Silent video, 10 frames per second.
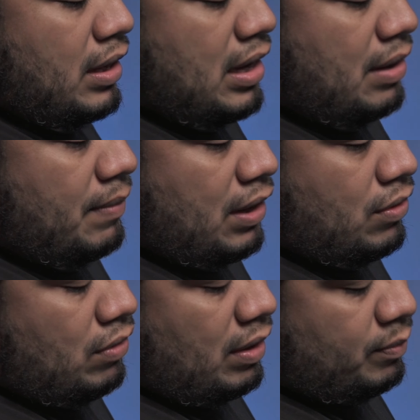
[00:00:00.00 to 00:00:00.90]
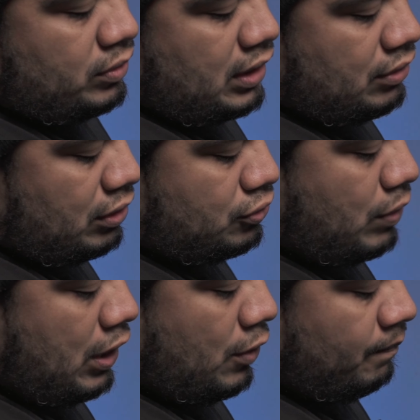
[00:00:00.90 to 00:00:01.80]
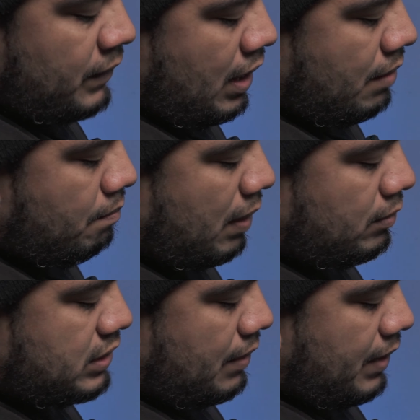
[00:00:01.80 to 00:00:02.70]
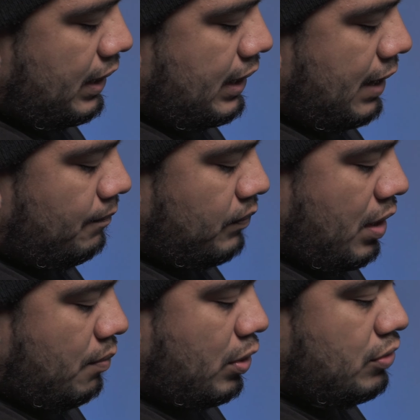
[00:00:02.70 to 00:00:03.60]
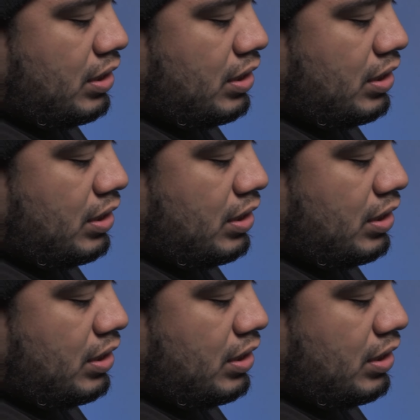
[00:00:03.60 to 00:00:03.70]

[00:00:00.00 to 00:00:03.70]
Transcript: el bajo apuntando al suelo vamos a ver que, bueno,